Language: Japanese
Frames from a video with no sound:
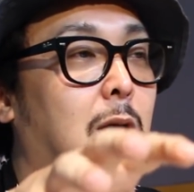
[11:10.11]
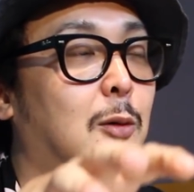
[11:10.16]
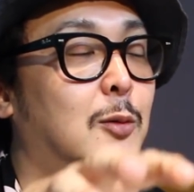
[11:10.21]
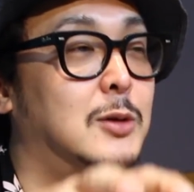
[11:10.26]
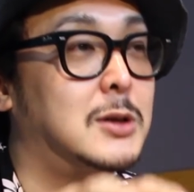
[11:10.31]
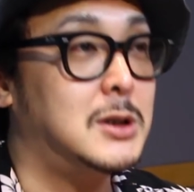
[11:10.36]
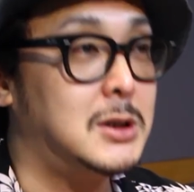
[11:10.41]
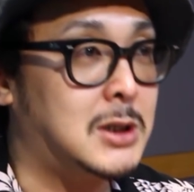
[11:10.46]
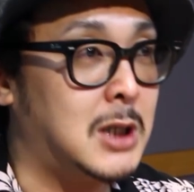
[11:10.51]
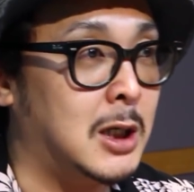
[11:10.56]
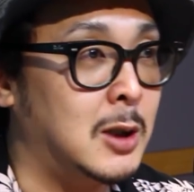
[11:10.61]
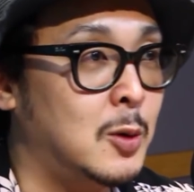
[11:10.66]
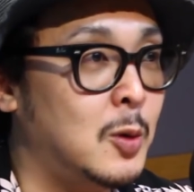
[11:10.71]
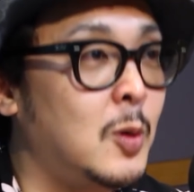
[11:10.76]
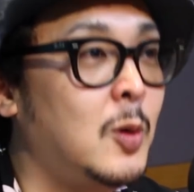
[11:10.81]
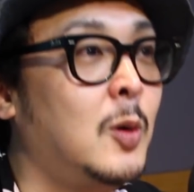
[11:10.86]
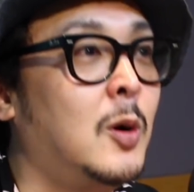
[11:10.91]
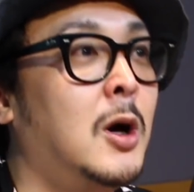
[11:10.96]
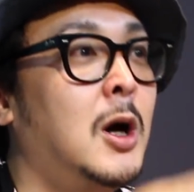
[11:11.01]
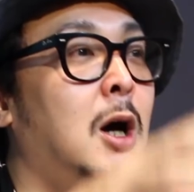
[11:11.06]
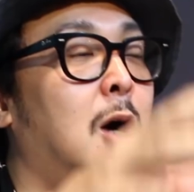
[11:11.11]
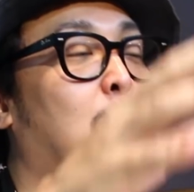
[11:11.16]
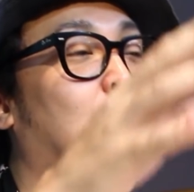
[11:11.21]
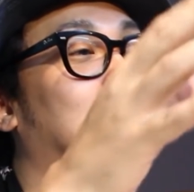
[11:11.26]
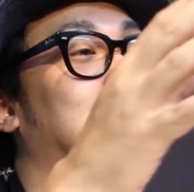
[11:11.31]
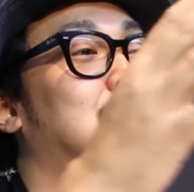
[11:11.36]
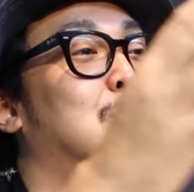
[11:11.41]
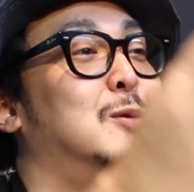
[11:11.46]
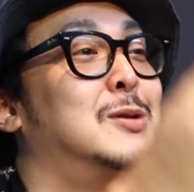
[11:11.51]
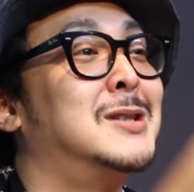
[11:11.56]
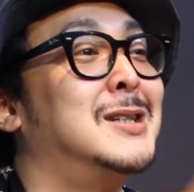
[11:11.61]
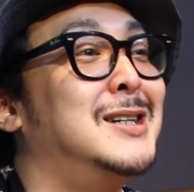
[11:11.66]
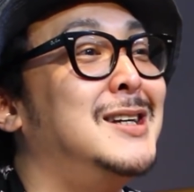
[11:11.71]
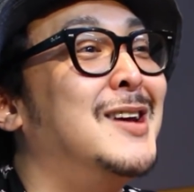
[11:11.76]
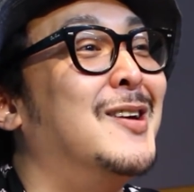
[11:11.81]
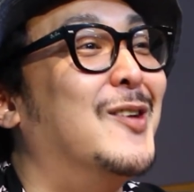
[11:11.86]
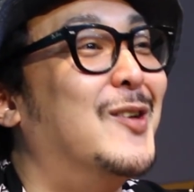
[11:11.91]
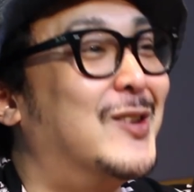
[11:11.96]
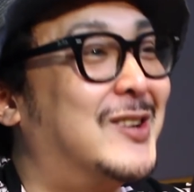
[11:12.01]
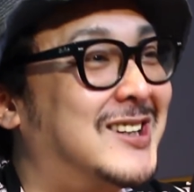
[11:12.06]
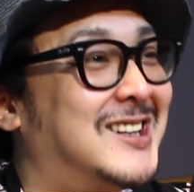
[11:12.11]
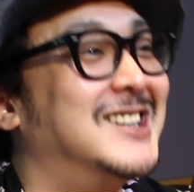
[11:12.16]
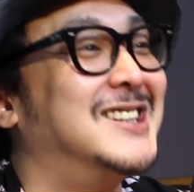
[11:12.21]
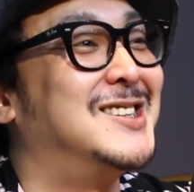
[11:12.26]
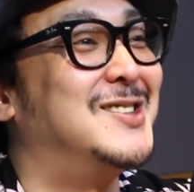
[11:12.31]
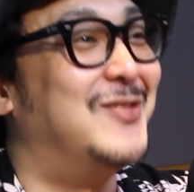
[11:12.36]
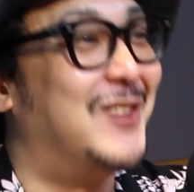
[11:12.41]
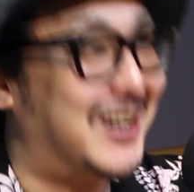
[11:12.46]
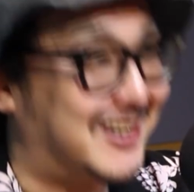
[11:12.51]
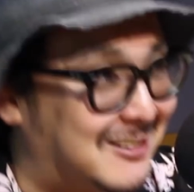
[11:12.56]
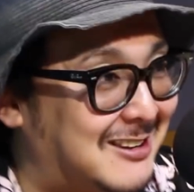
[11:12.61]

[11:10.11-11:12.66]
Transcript: おじいちゃんのお葬式で起きてしまっ